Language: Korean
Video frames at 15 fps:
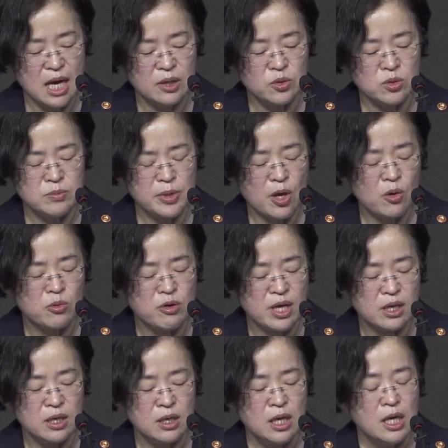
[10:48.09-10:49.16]
하도급
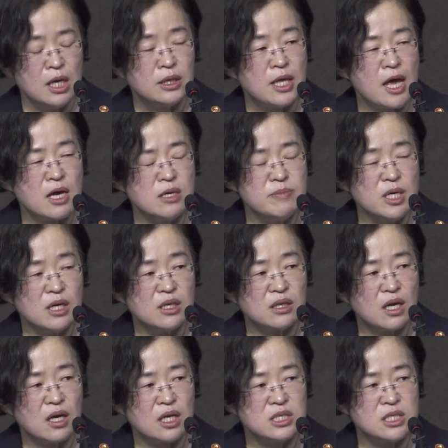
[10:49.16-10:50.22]
경우에는 대금을
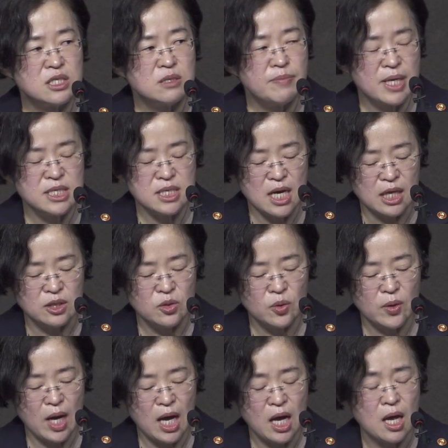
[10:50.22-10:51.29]
갖다가 지급하지
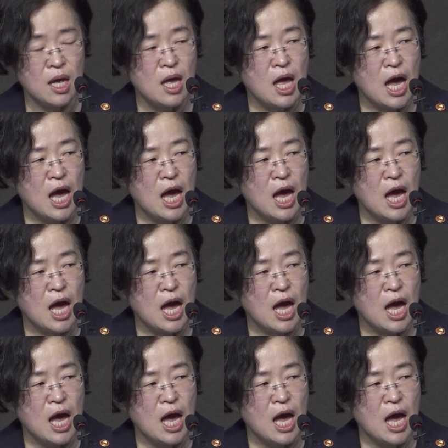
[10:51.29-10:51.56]
않더라.